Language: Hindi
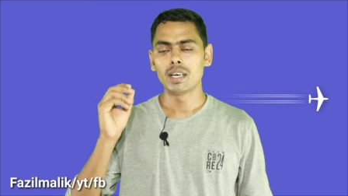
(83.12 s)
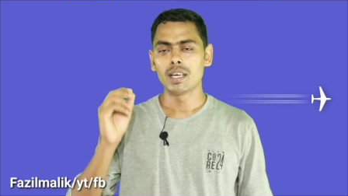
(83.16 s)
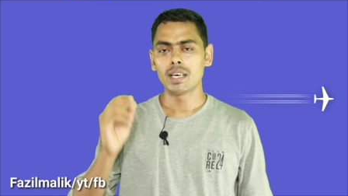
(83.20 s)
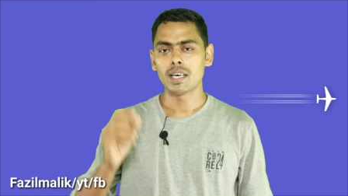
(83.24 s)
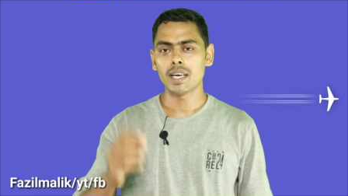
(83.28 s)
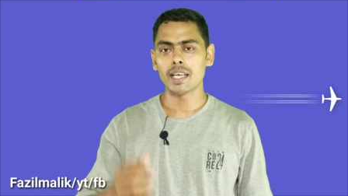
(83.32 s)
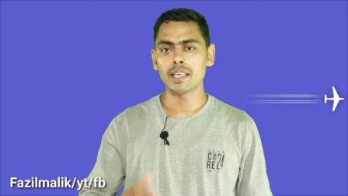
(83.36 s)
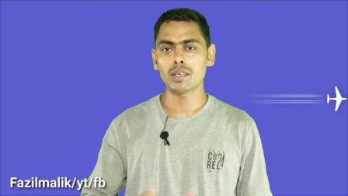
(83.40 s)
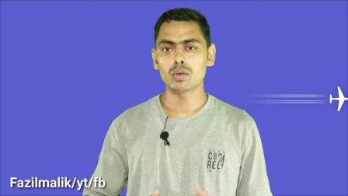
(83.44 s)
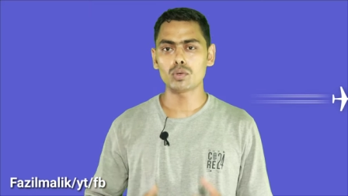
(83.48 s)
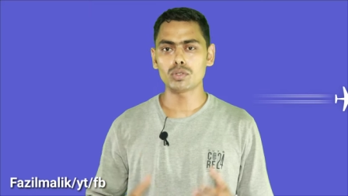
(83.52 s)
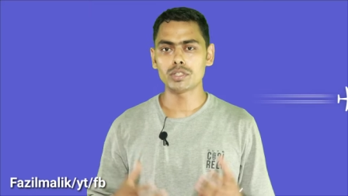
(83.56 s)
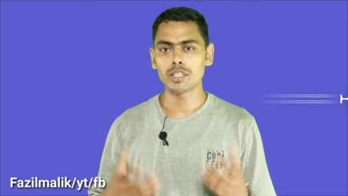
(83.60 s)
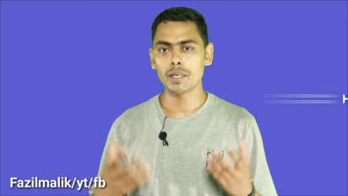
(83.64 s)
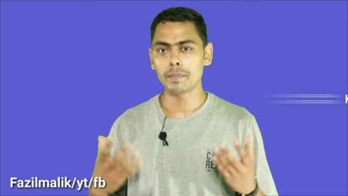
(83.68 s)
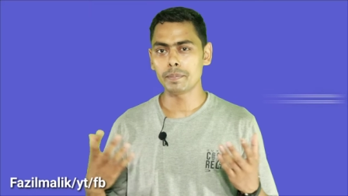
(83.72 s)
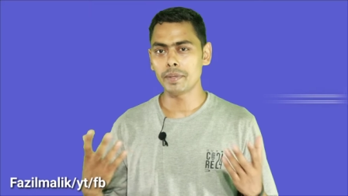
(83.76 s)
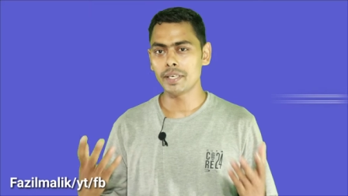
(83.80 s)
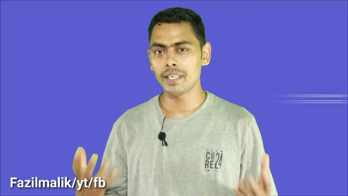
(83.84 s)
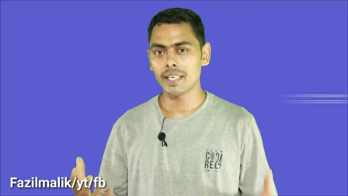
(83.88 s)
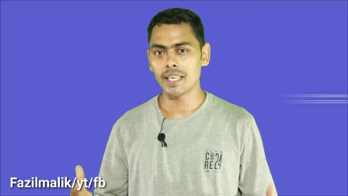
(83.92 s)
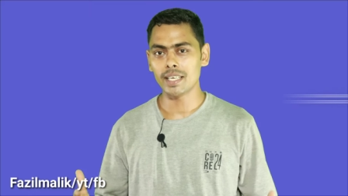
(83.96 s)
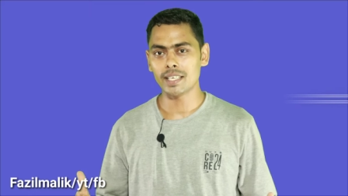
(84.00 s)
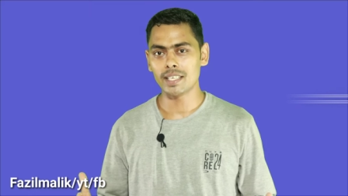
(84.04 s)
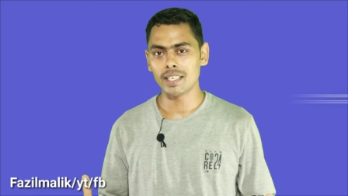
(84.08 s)
लाइक उसने
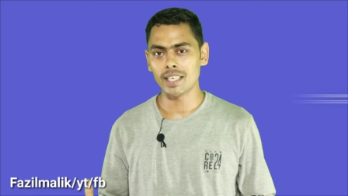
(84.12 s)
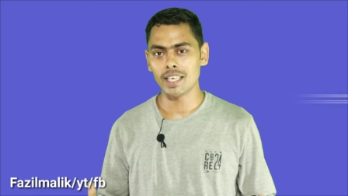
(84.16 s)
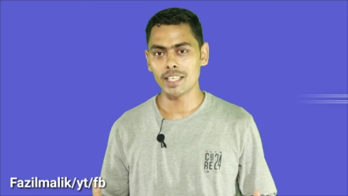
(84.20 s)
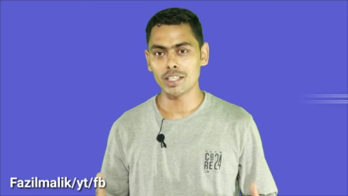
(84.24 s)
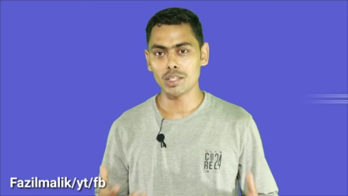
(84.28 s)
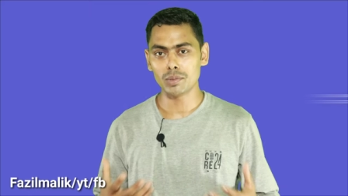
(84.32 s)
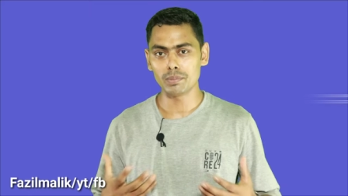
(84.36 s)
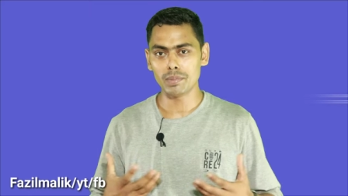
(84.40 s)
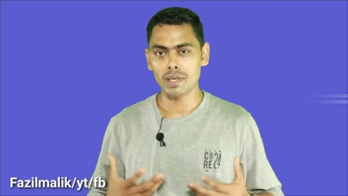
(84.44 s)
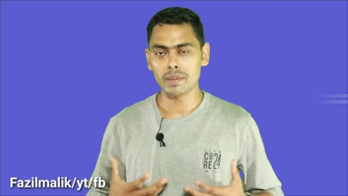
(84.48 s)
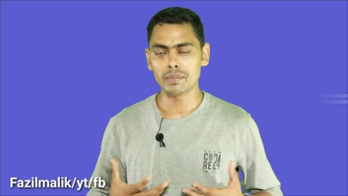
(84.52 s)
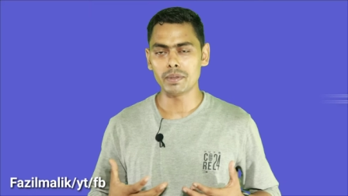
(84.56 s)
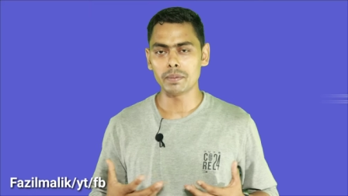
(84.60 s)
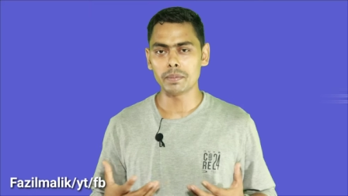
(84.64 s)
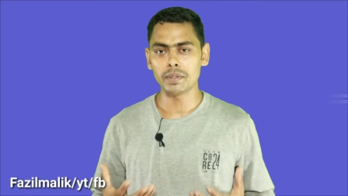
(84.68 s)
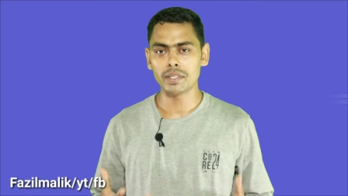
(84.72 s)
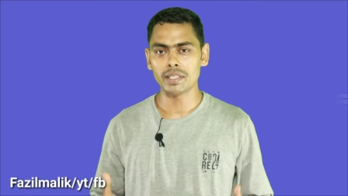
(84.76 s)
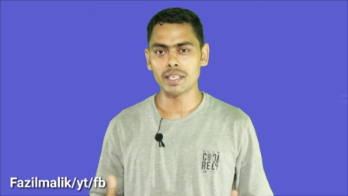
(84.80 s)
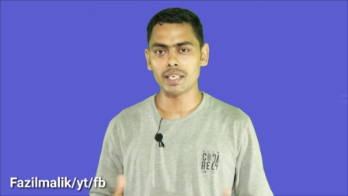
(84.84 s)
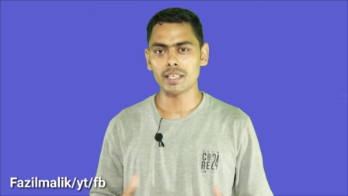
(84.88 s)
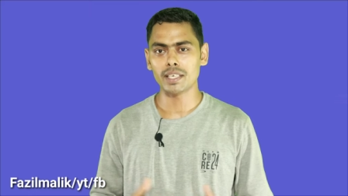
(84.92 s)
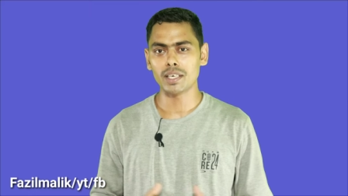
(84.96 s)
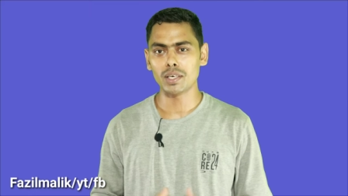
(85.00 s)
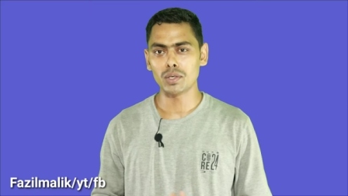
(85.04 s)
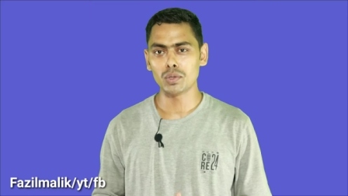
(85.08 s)
बीटेक किया है तो मैं भी
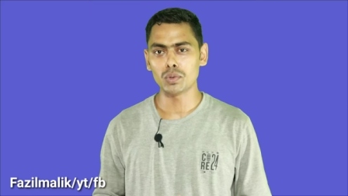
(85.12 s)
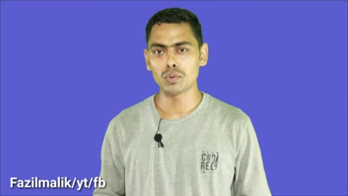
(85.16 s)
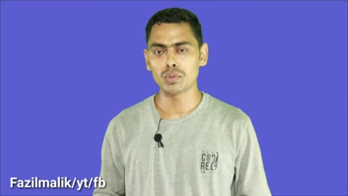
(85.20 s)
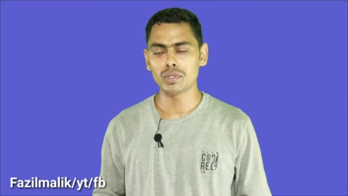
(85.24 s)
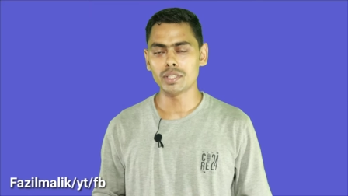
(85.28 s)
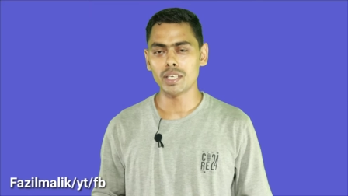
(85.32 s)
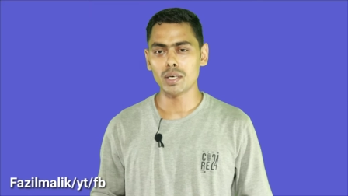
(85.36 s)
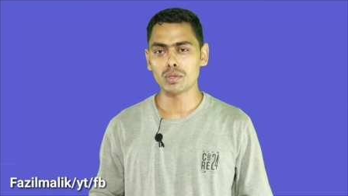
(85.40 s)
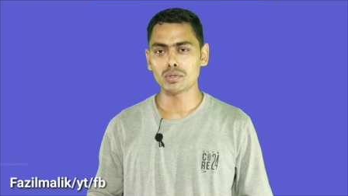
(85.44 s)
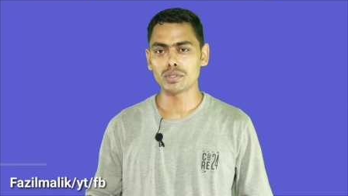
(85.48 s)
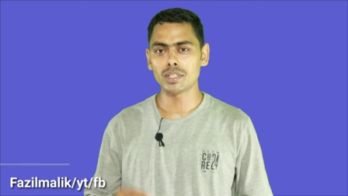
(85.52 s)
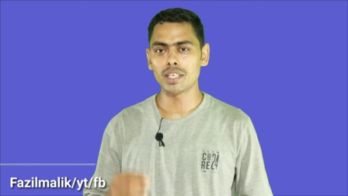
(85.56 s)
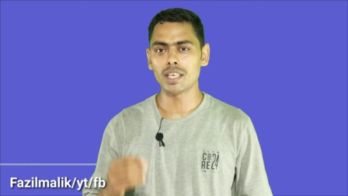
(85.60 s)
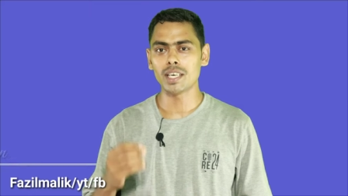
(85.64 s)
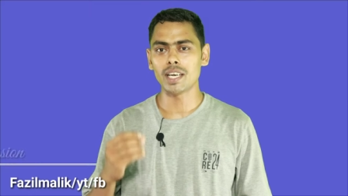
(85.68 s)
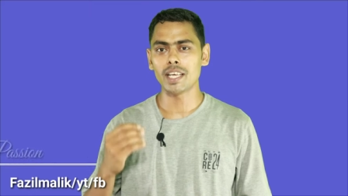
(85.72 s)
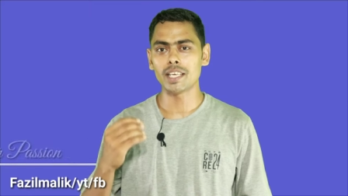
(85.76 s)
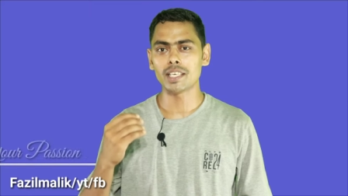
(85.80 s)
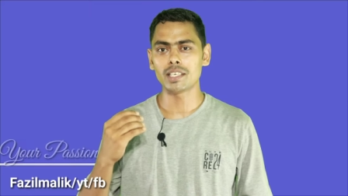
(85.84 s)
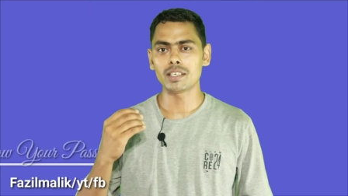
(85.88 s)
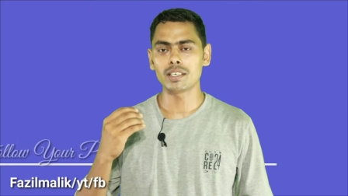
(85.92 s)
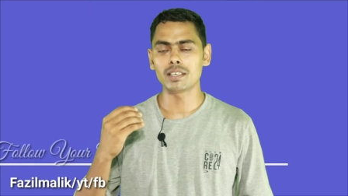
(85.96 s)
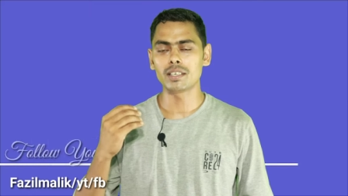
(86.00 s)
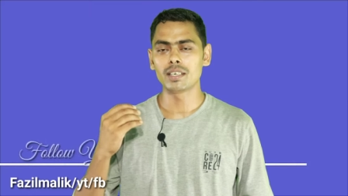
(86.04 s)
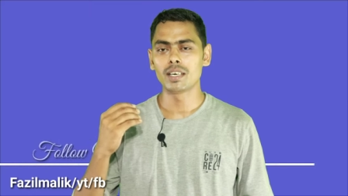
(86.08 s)
बीटेक कर लूँ या उसने
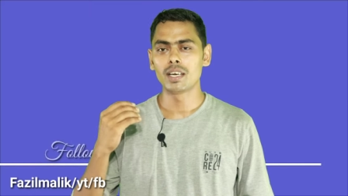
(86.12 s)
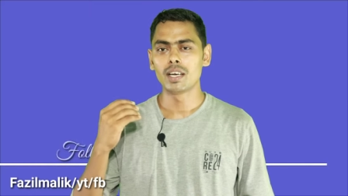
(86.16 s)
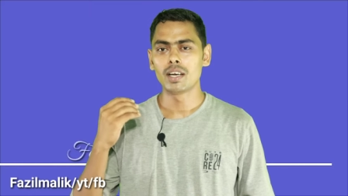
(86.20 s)
लाइक